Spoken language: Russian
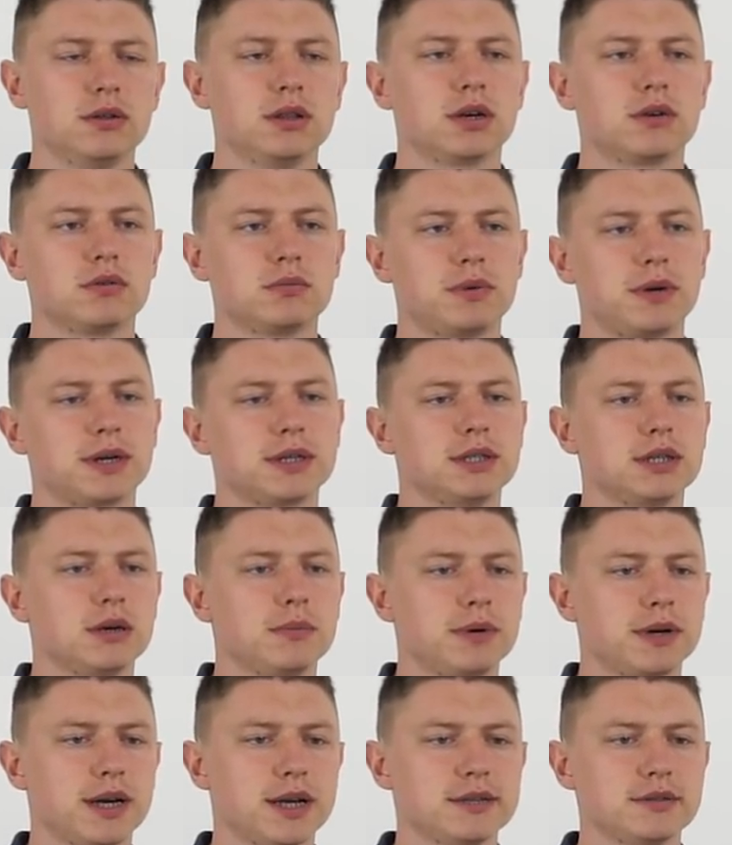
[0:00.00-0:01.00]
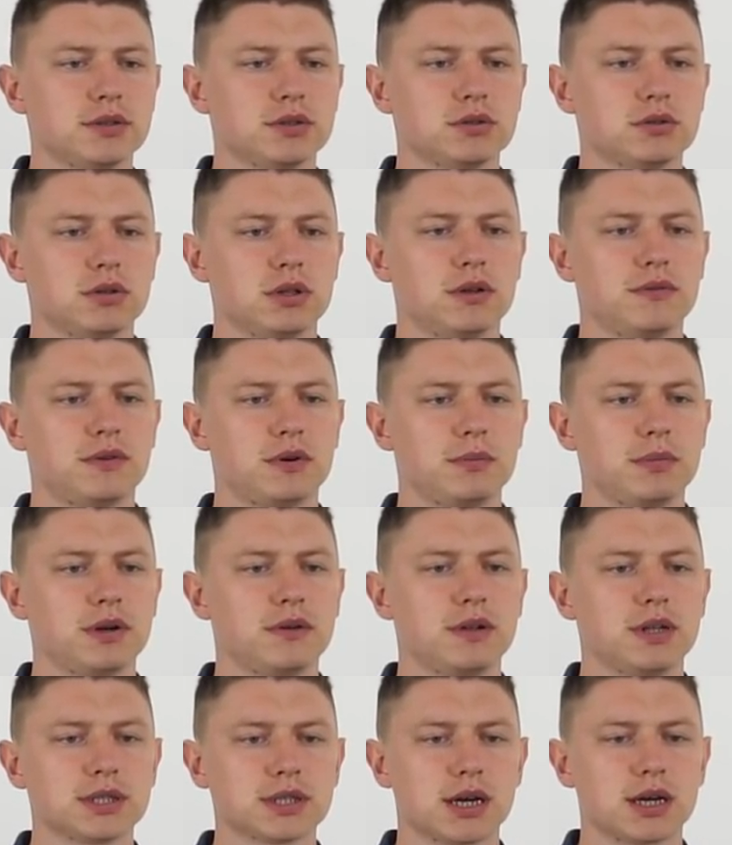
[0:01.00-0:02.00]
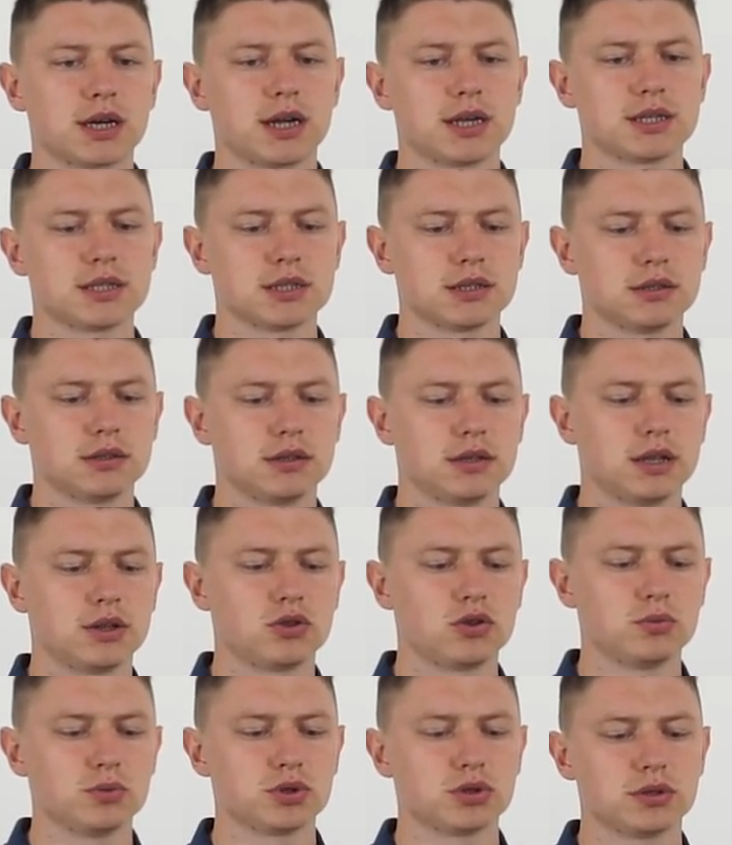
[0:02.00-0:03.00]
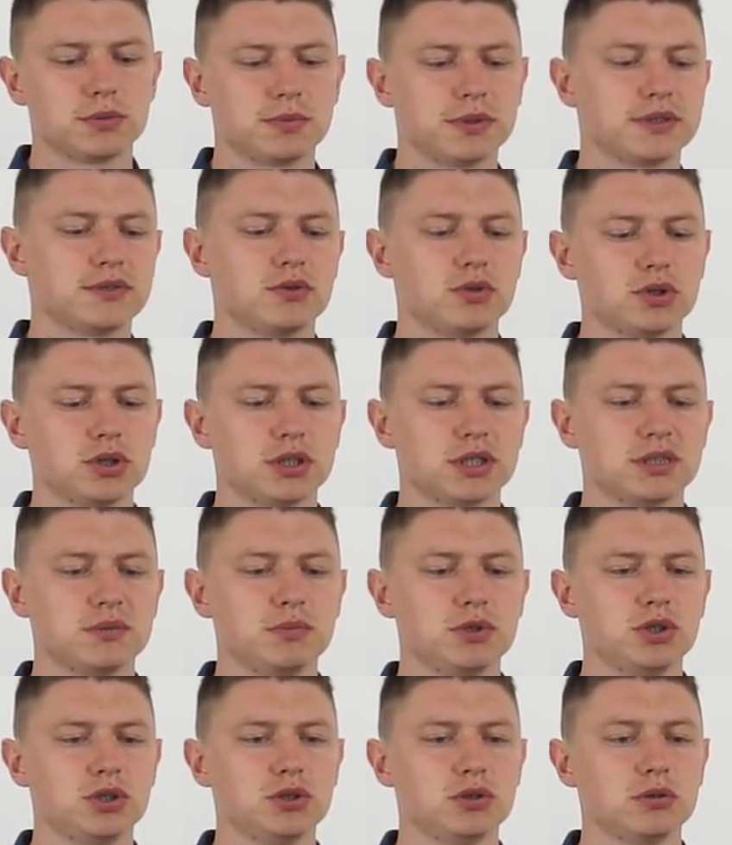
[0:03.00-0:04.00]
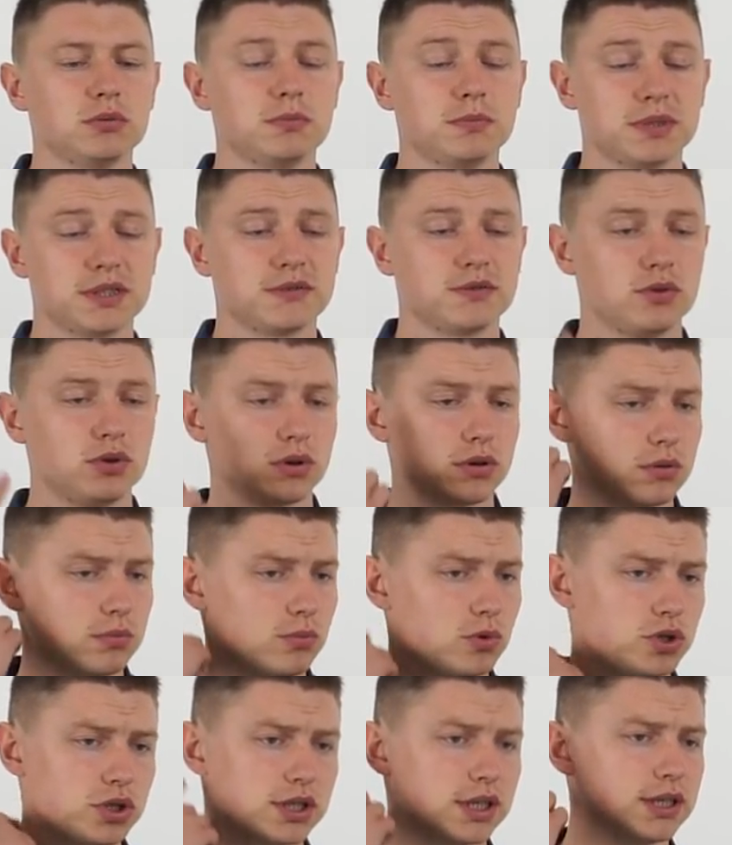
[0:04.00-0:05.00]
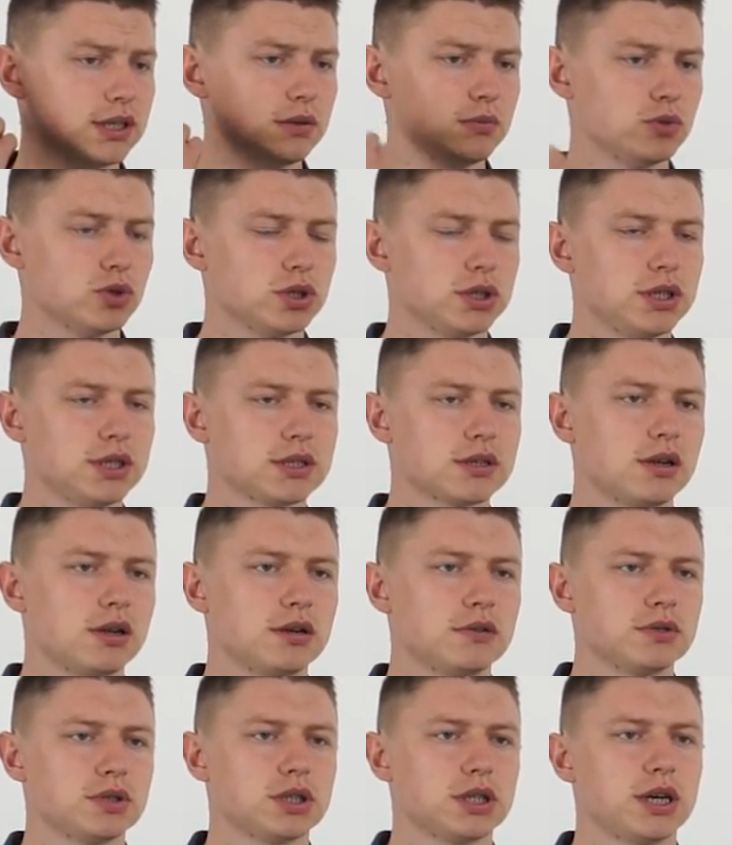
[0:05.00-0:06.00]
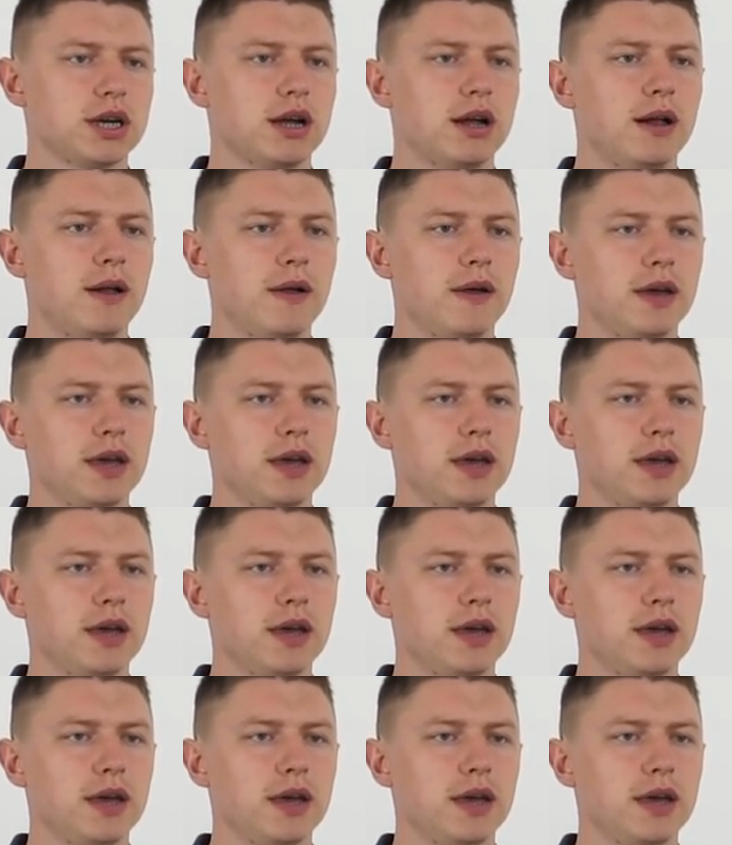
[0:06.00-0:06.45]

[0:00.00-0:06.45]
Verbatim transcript: Так вот, практика показывает, что она формировалась как раз на том, что позвоночник смещен, позвонок может один, может несколько в шее.